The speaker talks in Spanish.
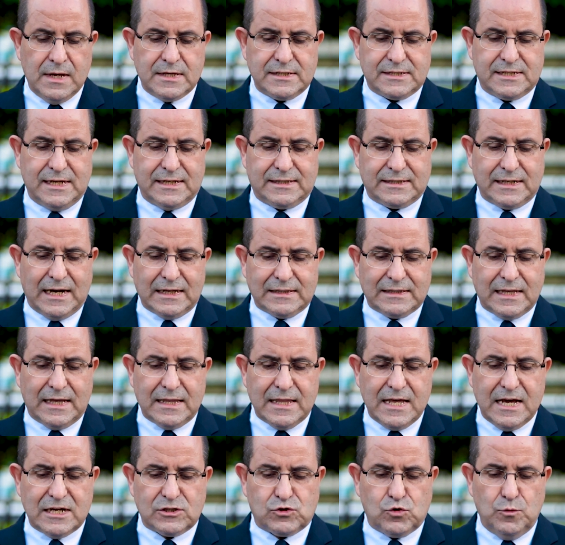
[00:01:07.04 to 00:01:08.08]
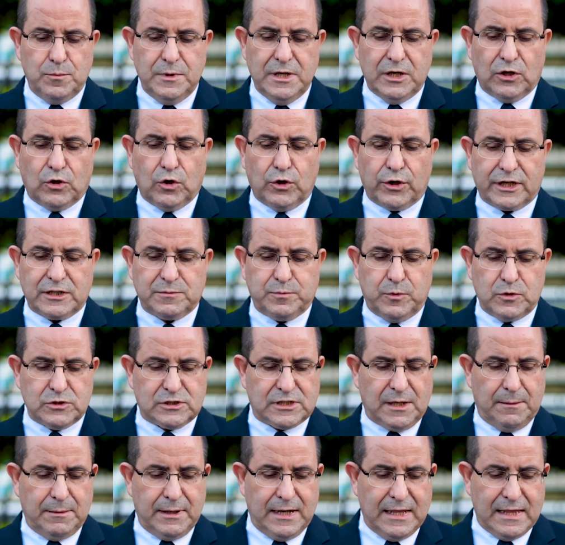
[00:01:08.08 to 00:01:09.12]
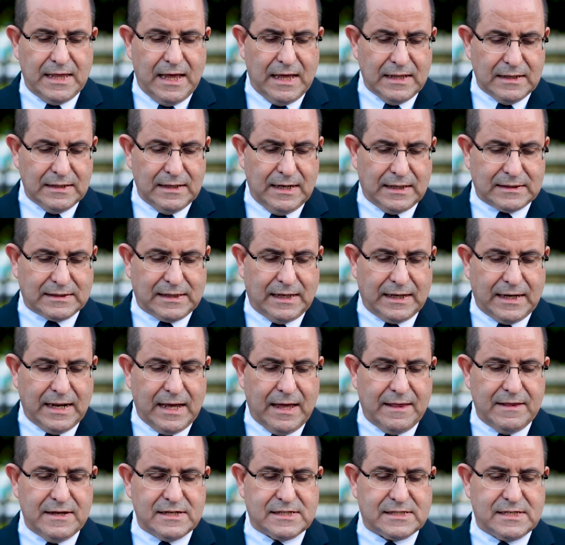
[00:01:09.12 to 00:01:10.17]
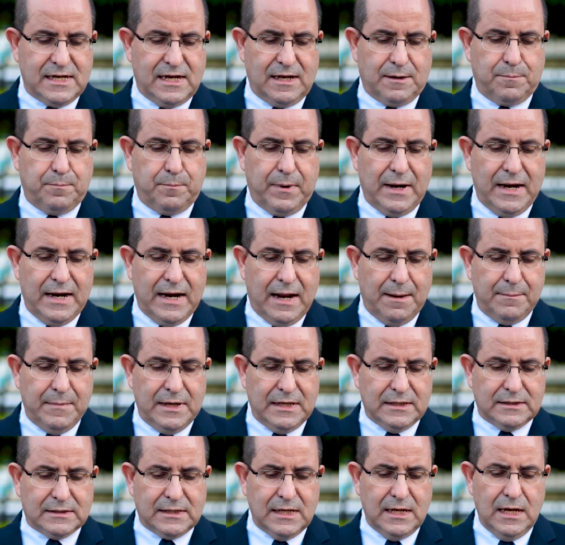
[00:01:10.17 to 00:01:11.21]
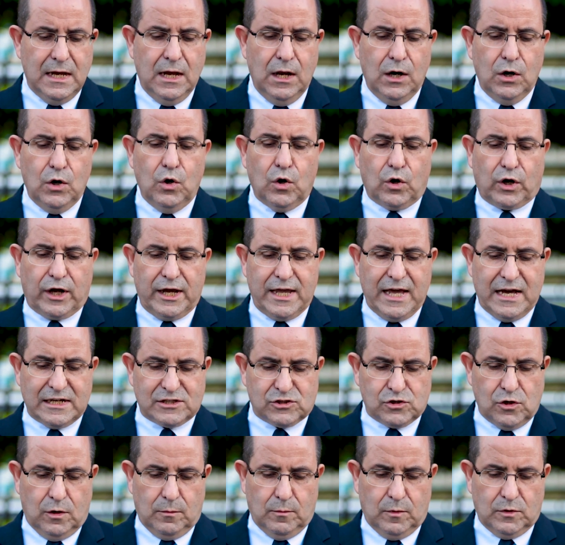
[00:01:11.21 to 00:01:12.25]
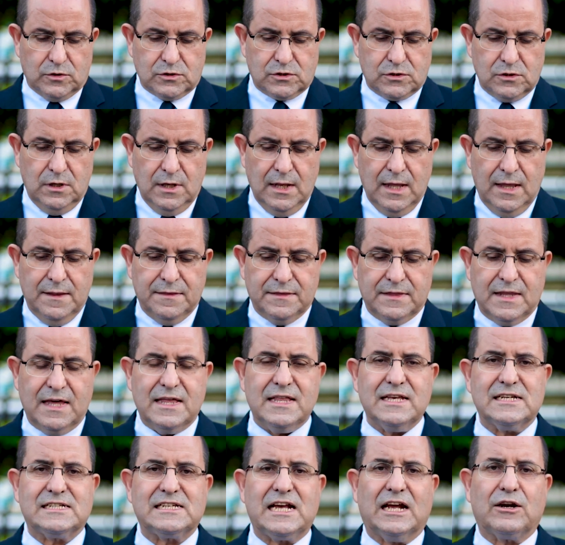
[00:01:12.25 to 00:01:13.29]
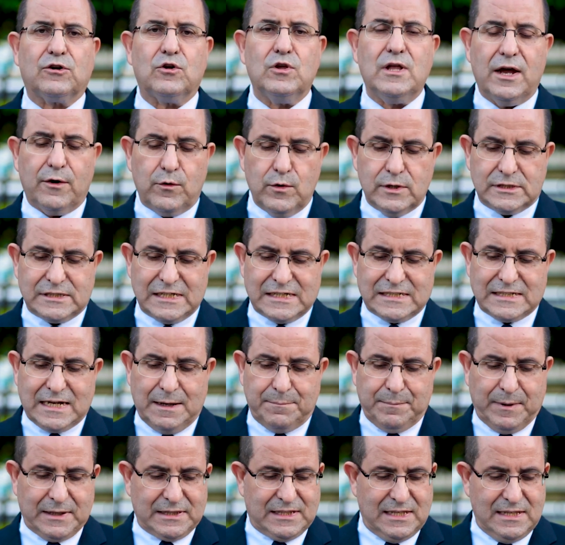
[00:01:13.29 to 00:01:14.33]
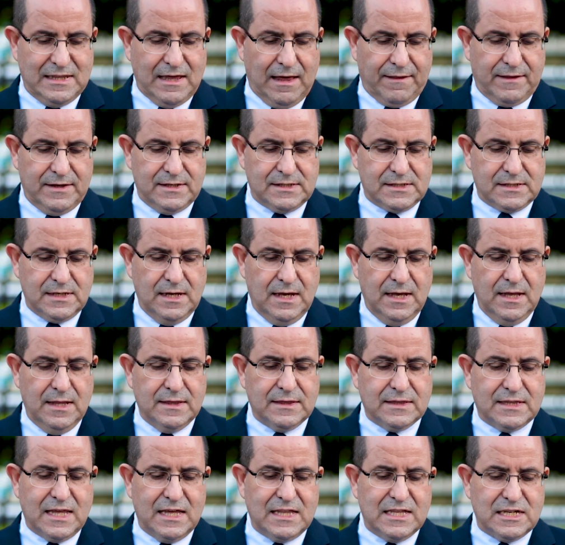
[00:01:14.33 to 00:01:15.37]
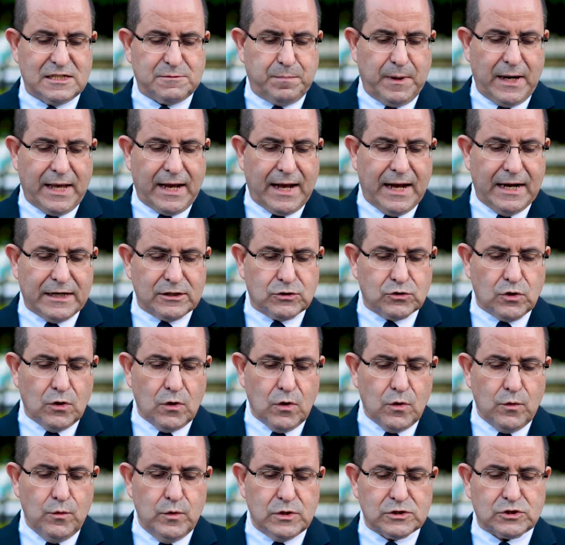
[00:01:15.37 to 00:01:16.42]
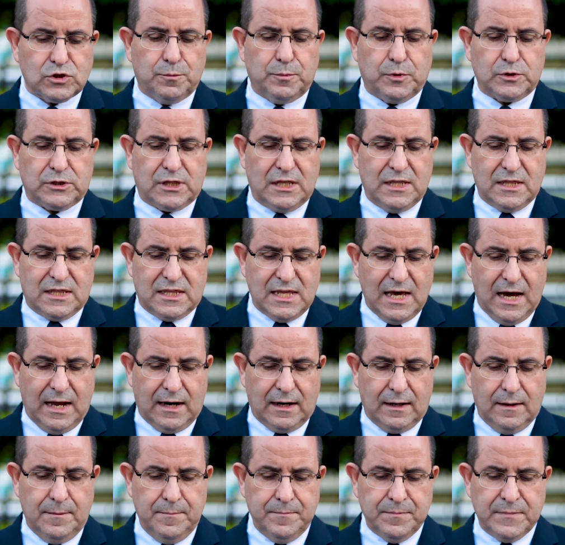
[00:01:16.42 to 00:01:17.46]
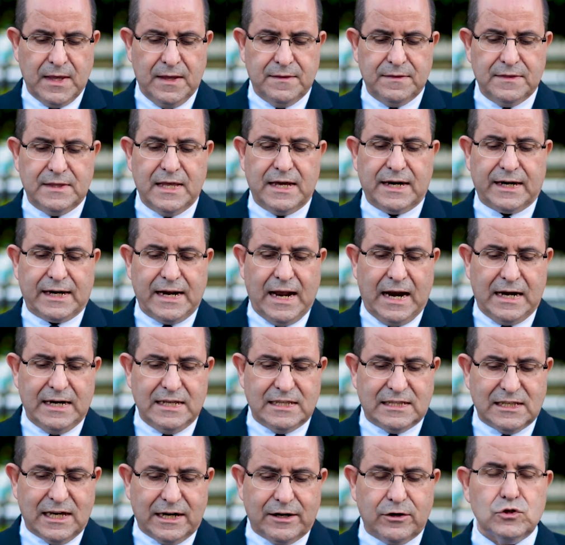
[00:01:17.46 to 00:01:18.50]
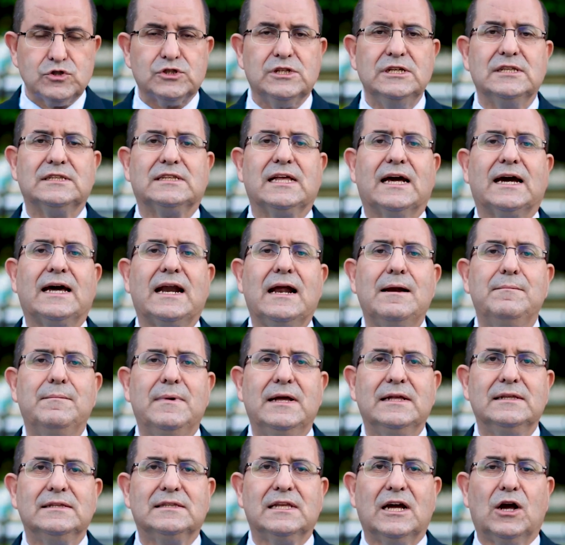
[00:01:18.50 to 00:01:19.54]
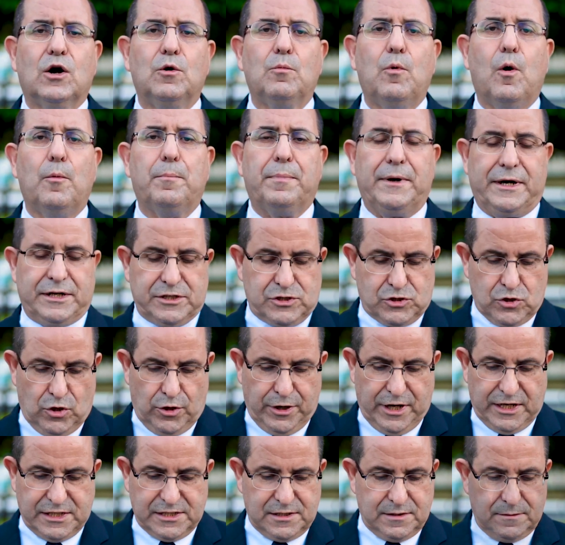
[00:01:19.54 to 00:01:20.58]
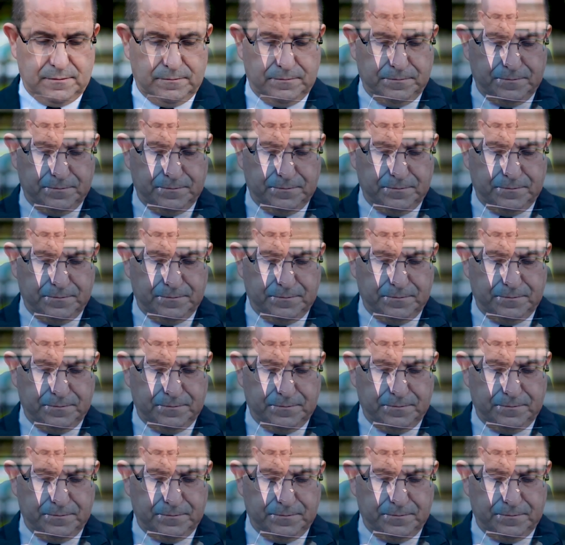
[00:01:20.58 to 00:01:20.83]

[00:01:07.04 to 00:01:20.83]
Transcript: se trata de asumir con responsabilidad la tarea de ser plenamente lo que ya somos, de desarrollar nuestras capacidades, de desplegar todo nuestro potencial, de realizarnos integralmente como personas.